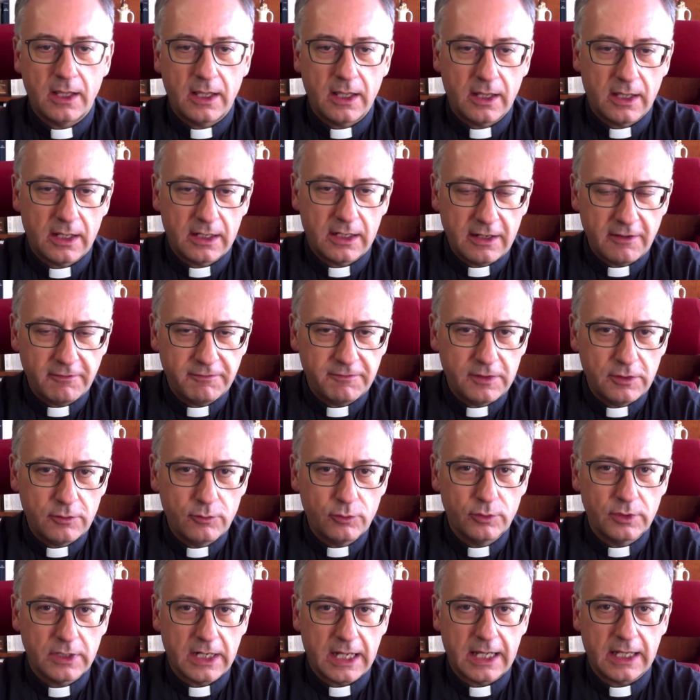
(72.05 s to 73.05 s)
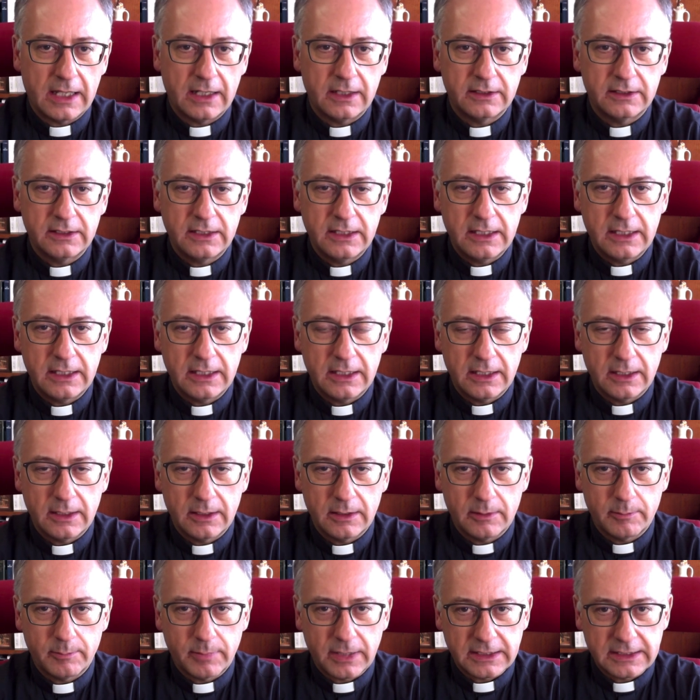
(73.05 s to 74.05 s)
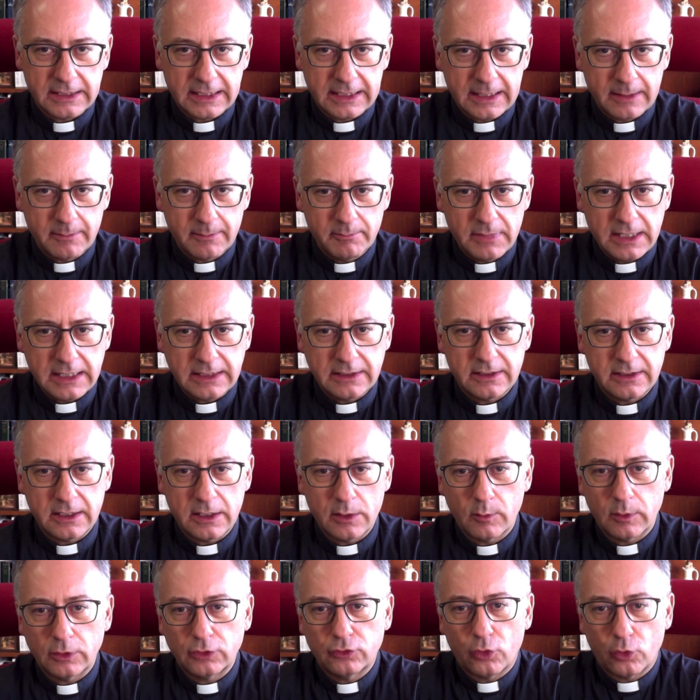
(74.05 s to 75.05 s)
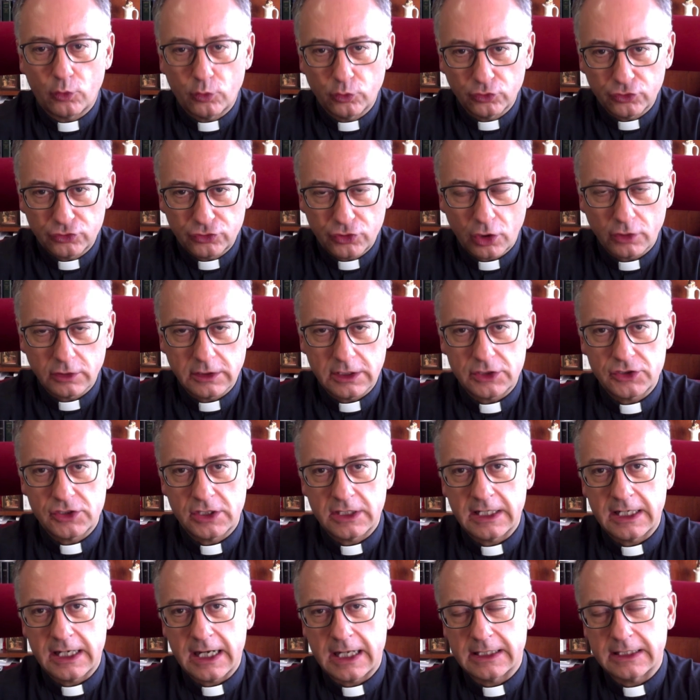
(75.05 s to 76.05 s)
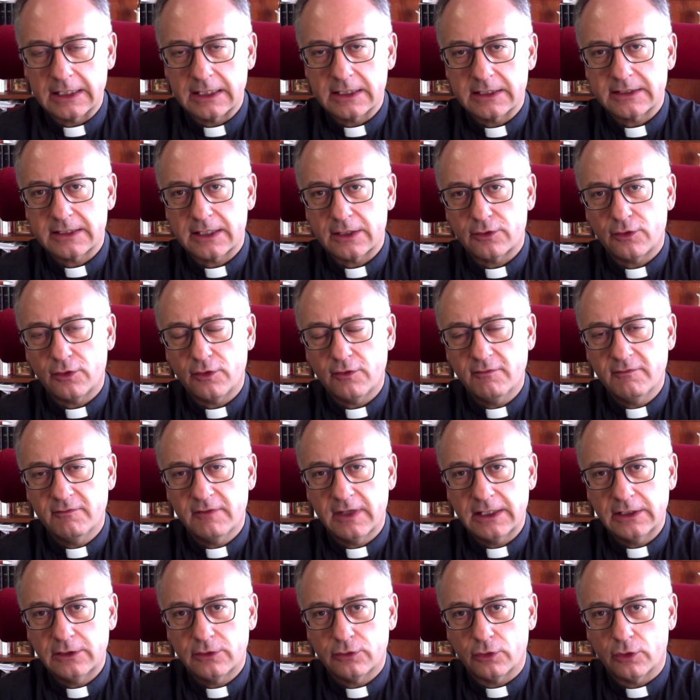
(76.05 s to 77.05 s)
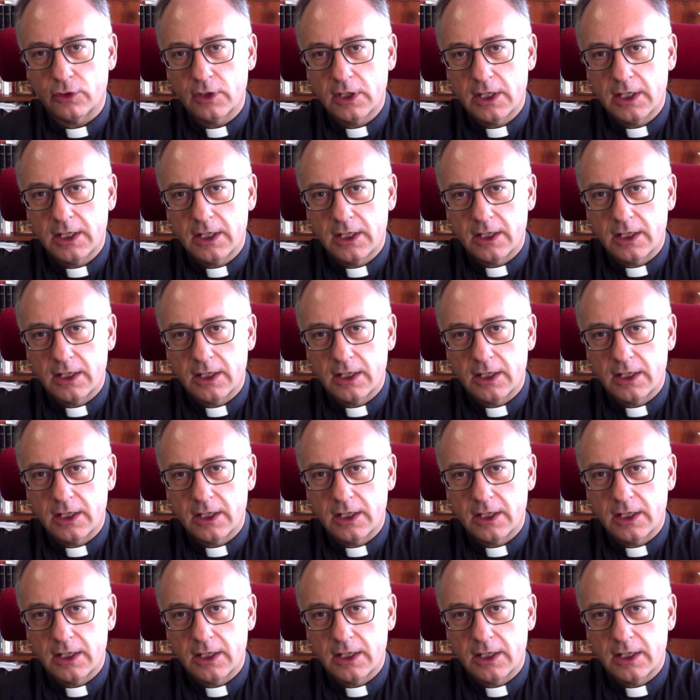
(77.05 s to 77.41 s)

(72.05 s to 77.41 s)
Eh, la figura di eh, padre Gambetti, in quanto custode generale del Sacro Convento,